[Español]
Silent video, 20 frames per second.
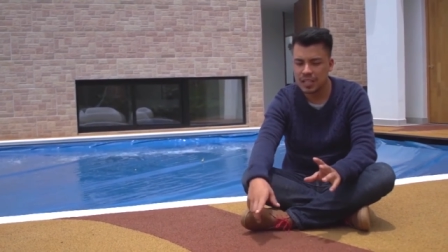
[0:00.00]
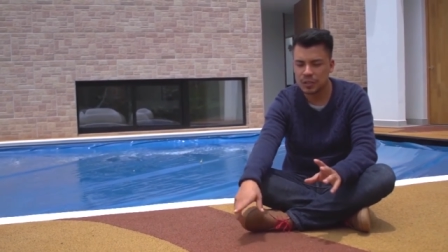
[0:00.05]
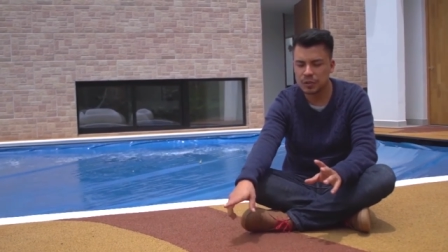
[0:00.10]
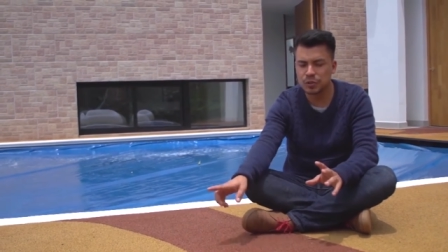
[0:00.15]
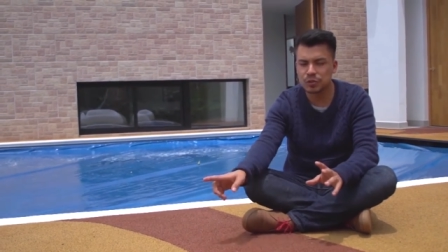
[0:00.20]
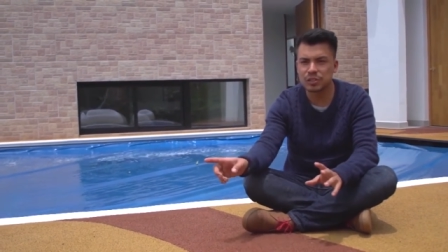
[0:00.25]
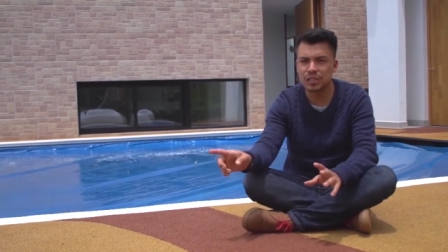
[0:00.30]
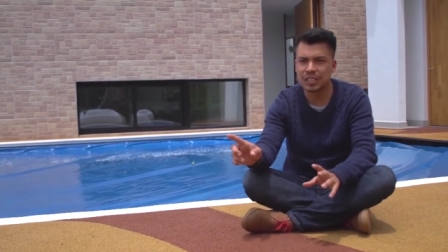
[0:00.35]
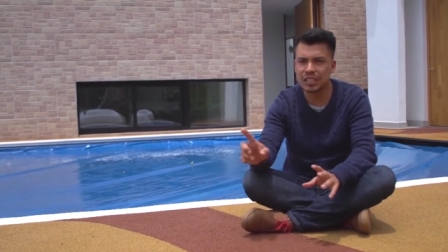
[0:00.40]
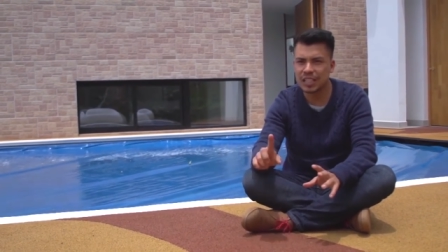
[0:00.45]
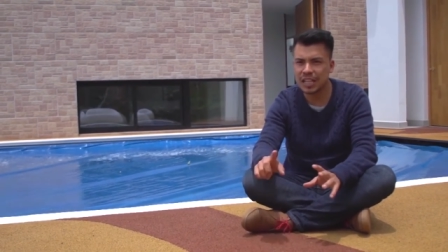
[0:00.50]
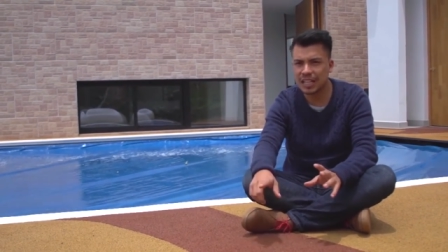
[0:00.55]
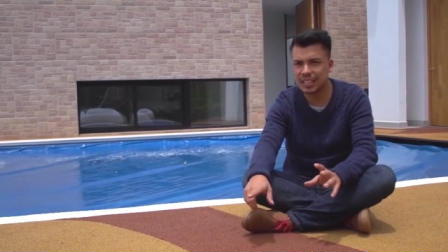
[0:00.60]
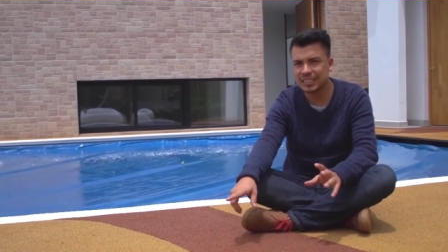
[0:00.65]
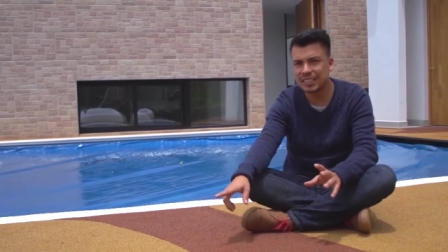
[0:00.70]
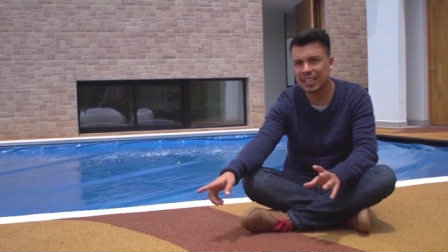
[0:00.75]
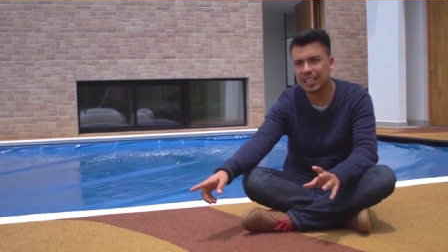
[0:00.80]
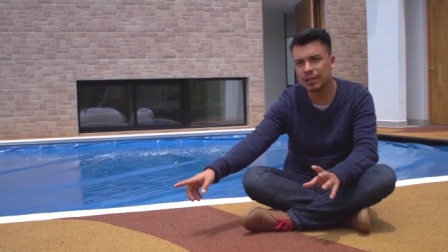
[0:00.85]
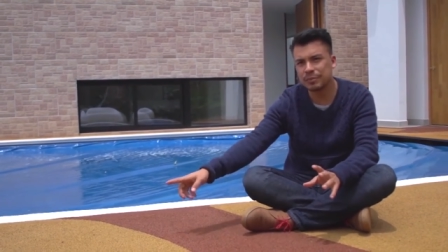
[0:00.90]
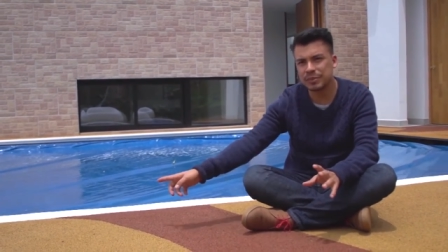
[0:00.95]
nos
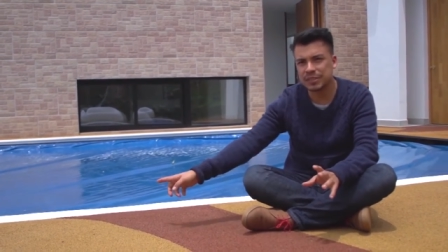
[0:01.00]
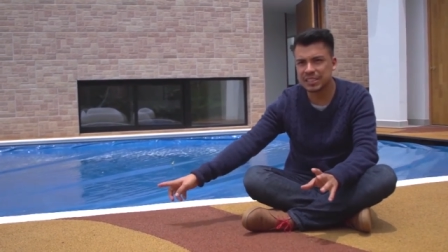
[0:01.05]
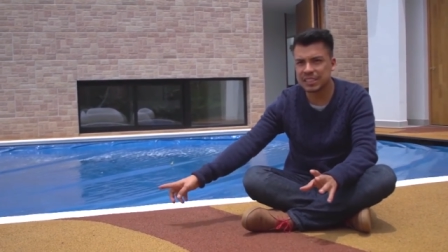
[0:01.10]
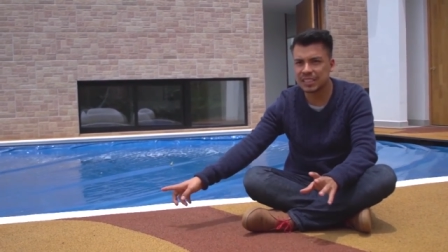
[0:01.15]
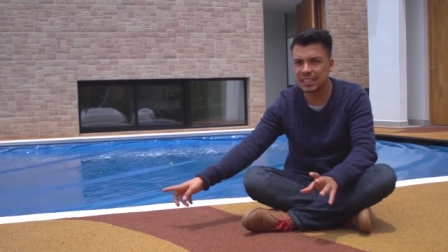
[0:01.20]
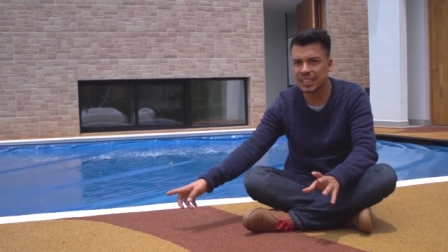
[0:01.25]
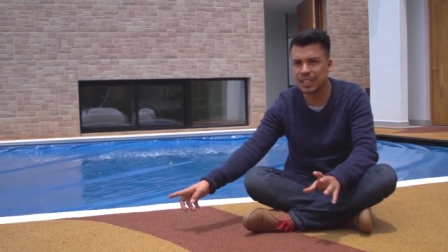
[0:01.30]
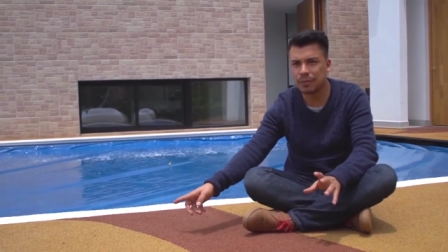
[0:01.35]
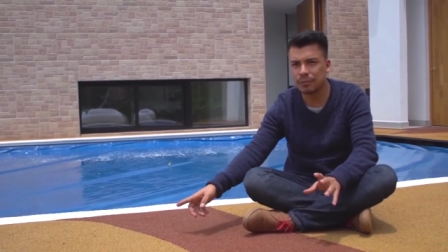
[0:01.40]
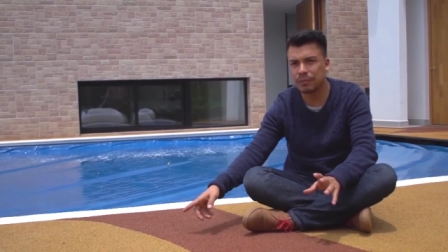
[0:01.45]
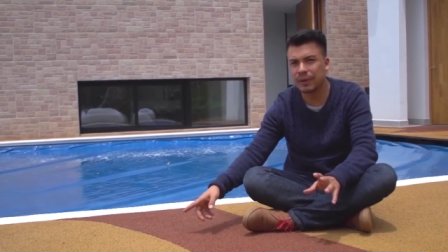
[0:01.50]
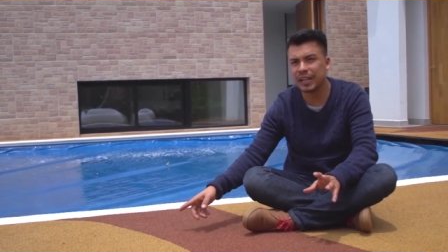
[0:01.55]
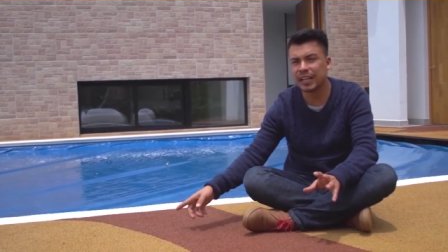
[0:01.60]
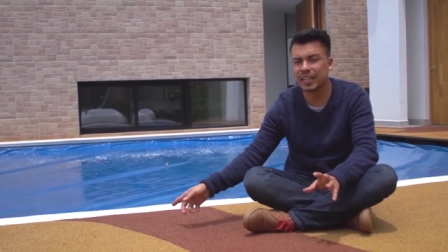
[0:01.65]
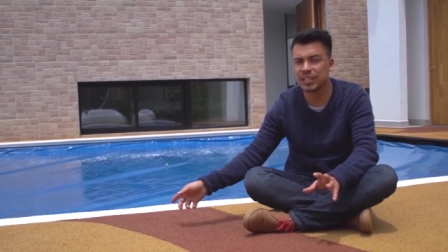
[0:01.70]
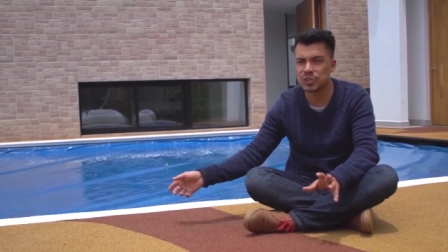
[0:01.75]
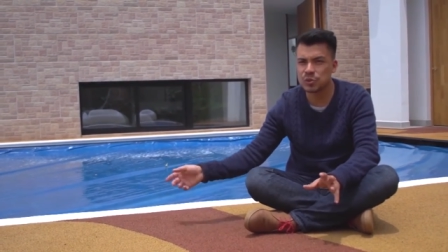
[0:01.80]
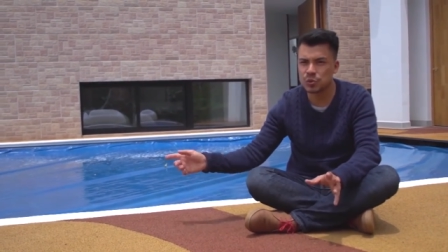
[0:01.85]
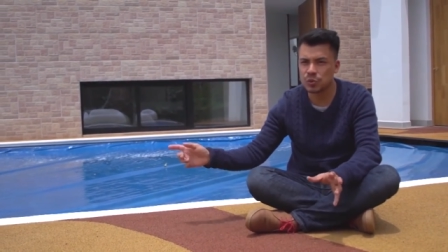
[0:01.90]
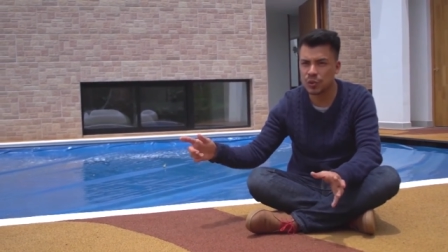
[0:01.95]
enlaza a la piscina
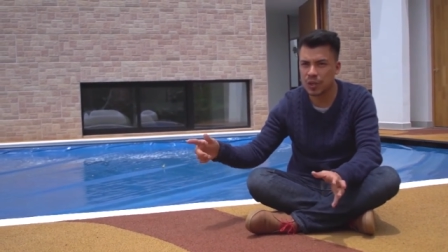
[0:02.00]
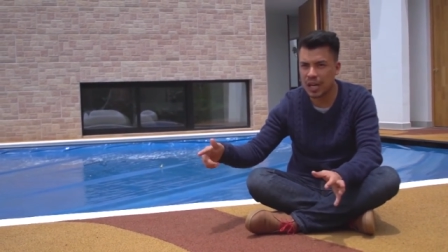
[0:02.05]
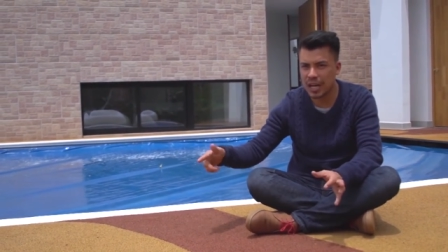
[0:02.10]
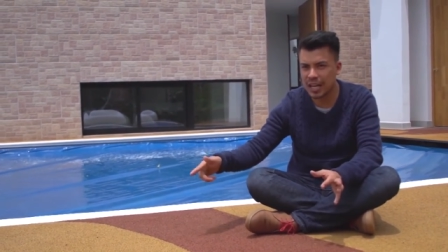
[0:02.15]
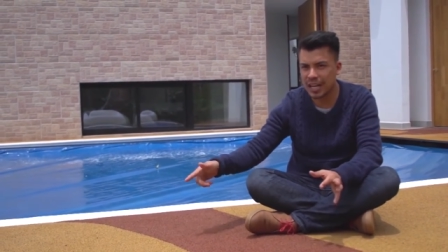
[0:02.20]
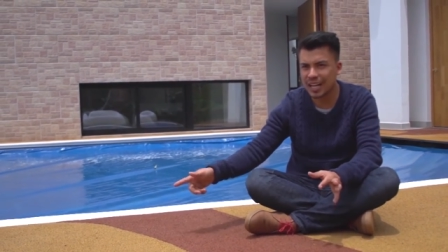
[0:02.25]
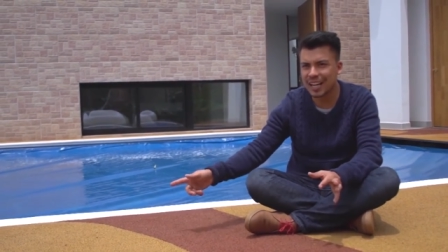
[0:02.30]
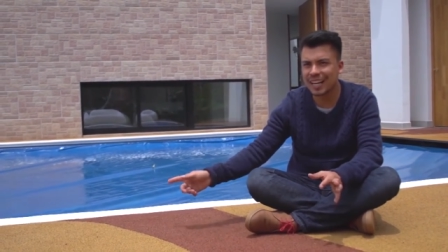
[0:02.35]
para ayudar